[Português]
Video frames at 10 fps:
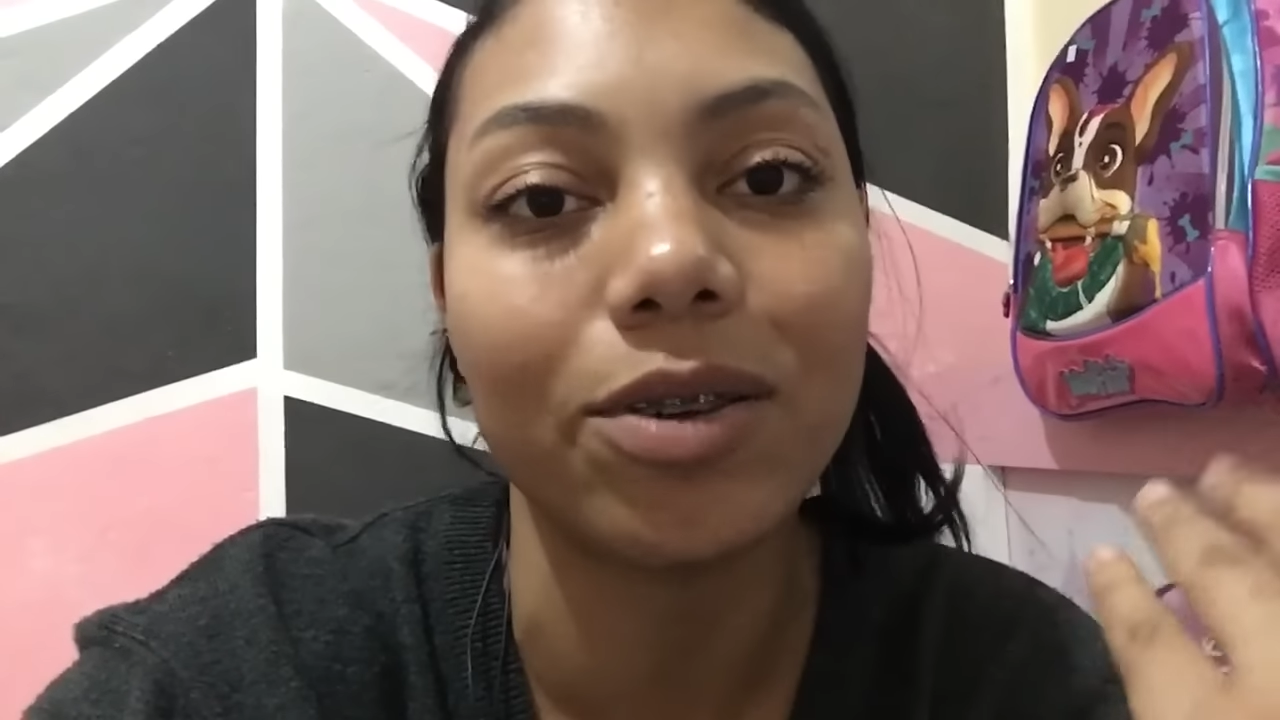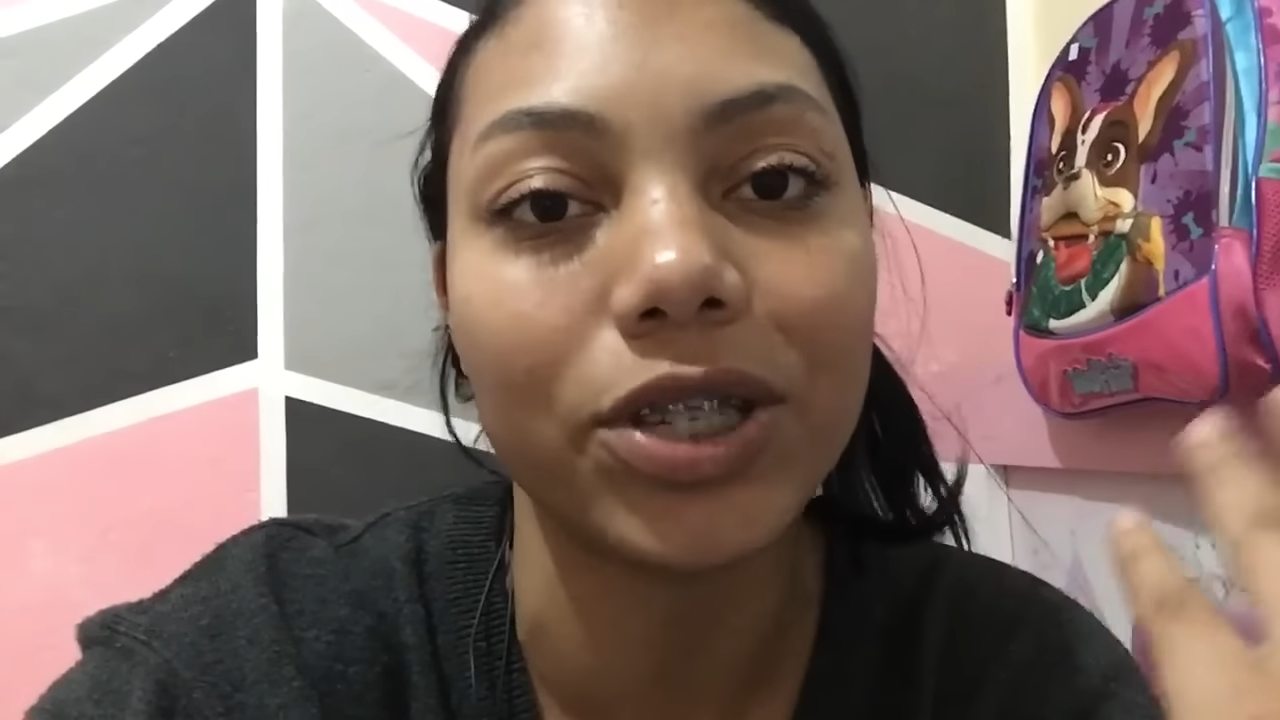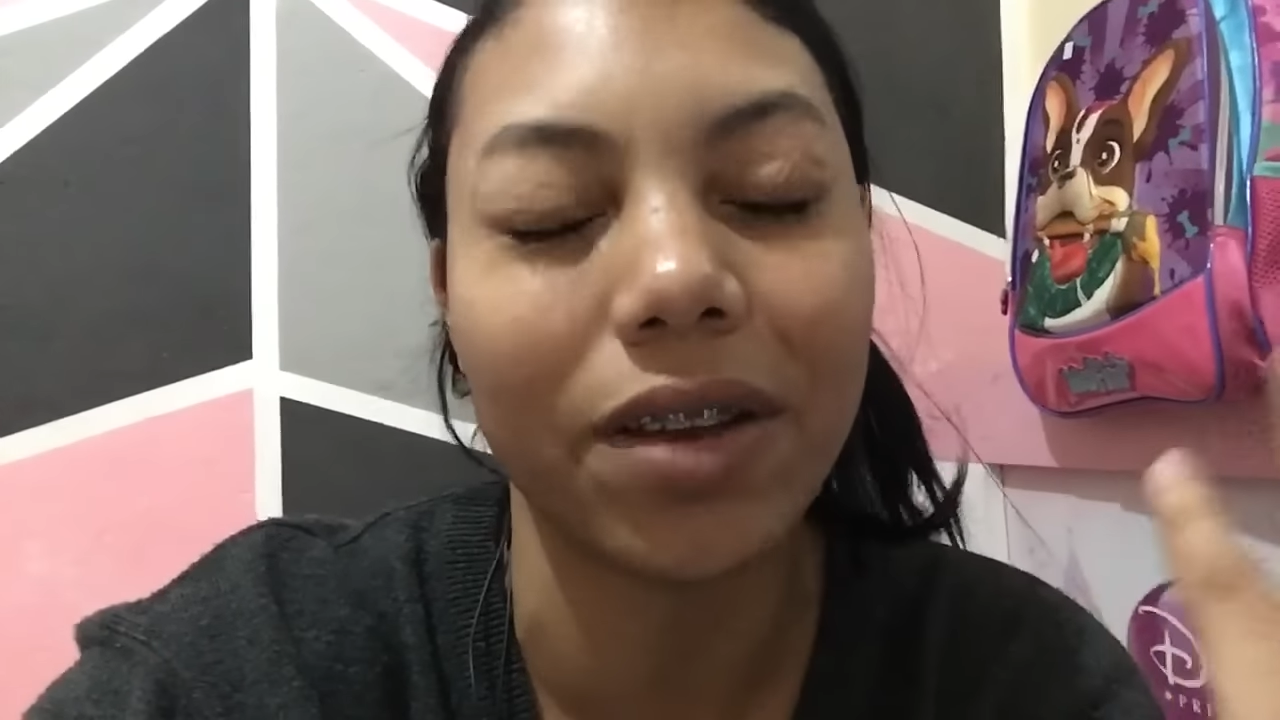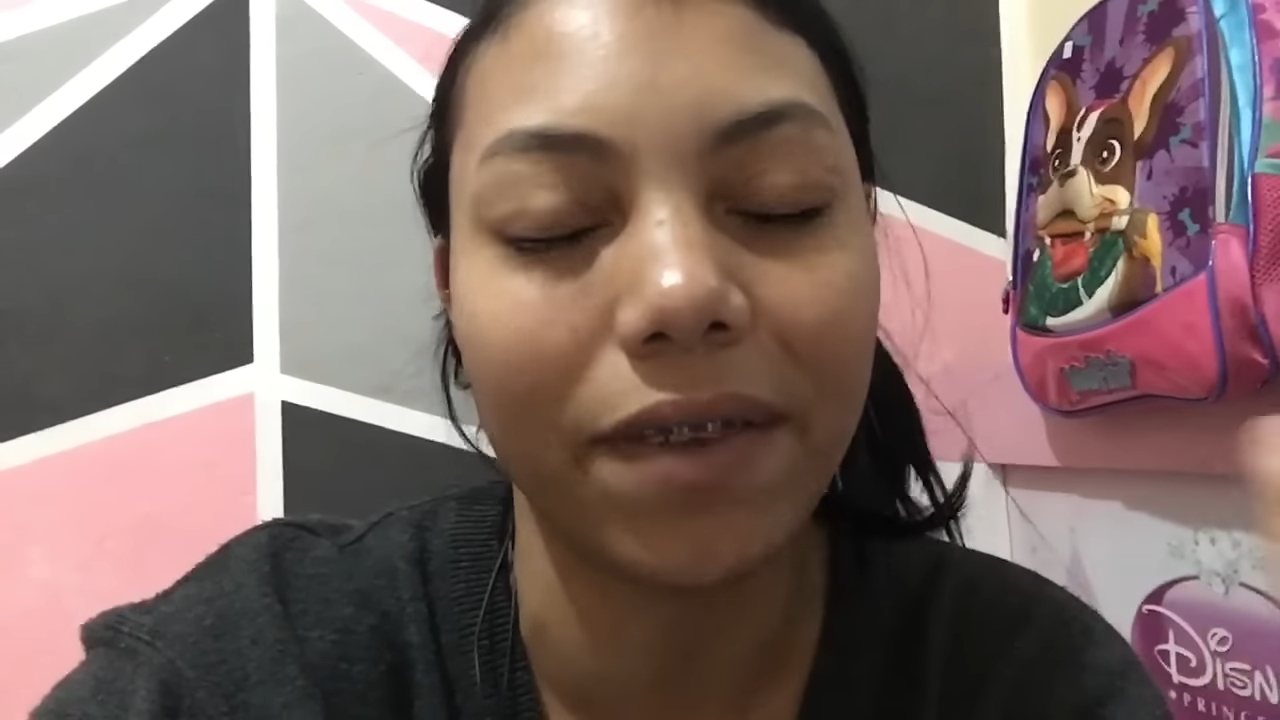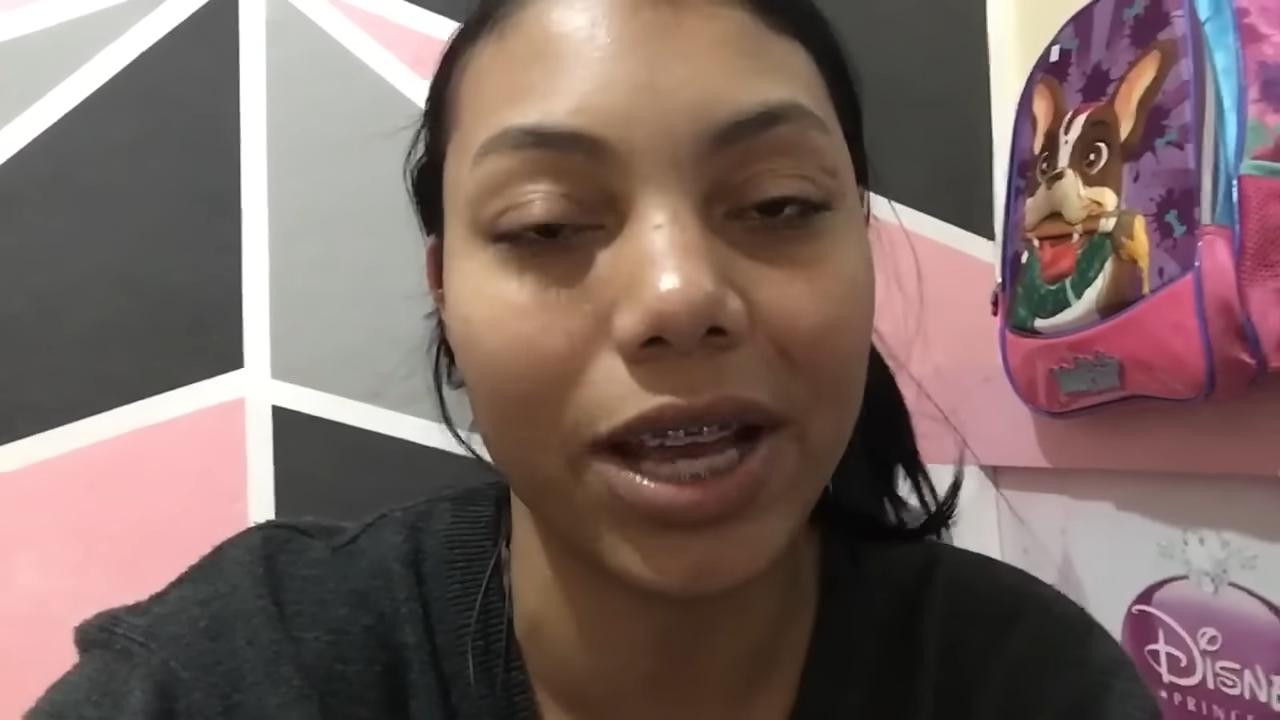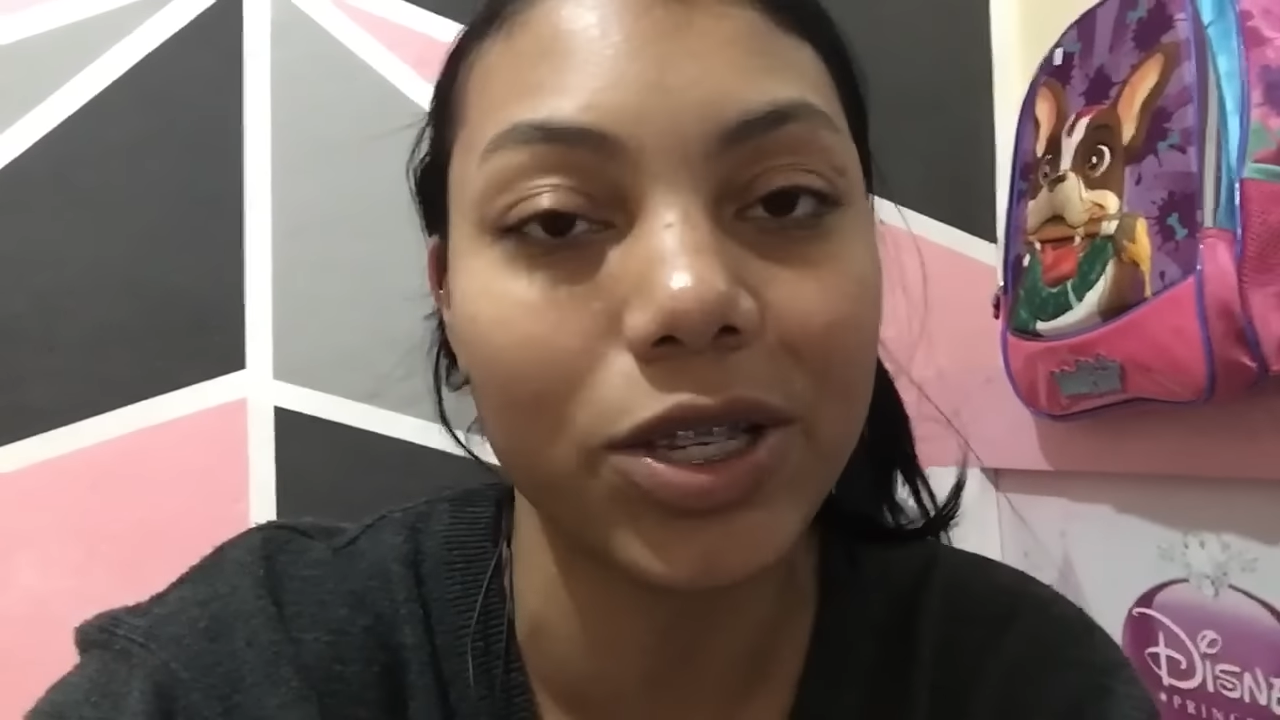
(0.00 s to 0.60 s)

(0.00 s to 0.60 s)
que eu já venho